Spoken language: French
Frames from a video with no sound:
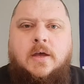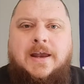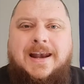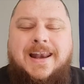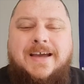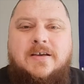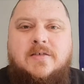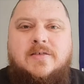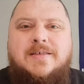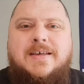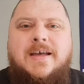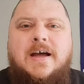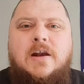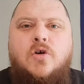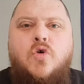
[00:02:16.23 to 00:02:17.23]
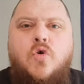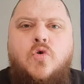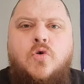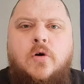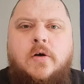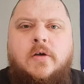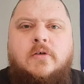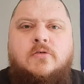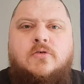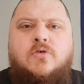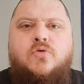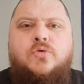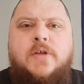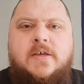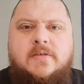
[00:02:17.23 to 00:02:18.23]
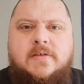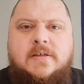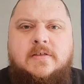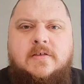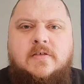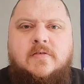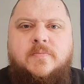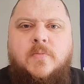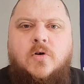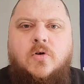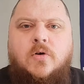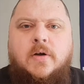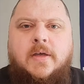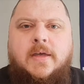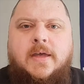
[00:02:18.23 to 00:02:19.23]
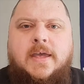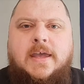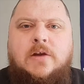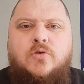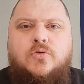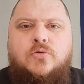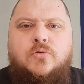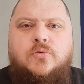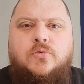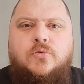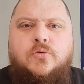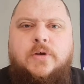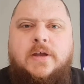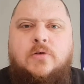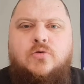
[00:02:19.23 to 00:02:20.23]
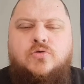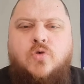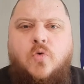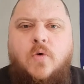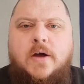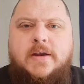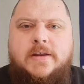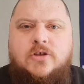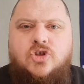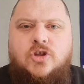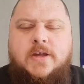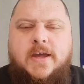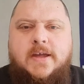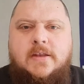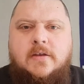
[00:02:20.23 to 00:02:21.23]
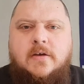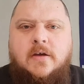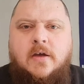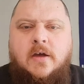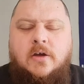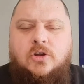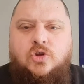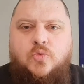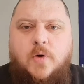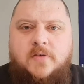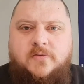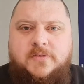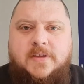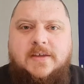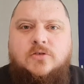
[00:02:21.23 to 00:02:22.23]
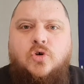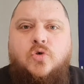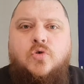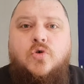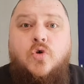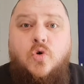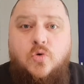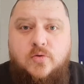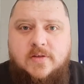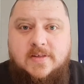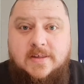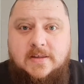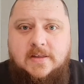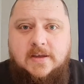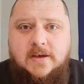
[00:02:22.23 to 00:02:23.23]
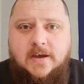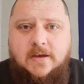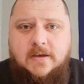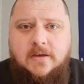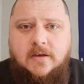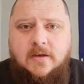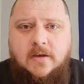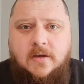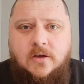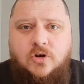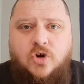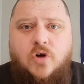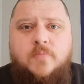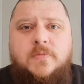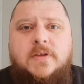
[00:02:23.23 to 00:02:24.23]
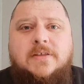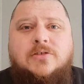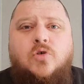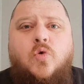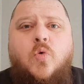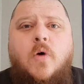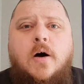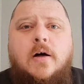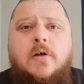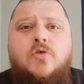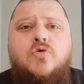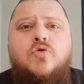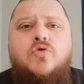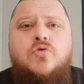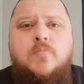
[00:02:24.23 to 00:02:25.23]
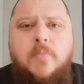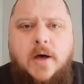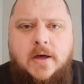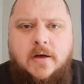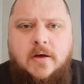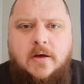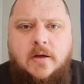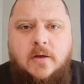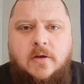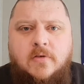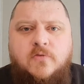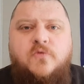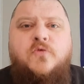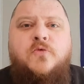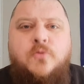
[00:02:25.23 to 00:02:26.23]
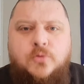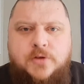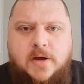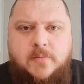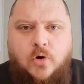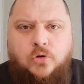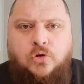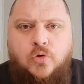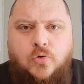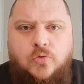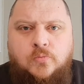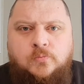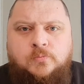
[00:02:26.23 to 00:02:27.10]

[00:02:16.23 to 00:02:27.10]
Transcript: L'accès à l'eau, son assainissement et le, droit à l'hygiène doivent être considérés comme des droits humains fondamentaux.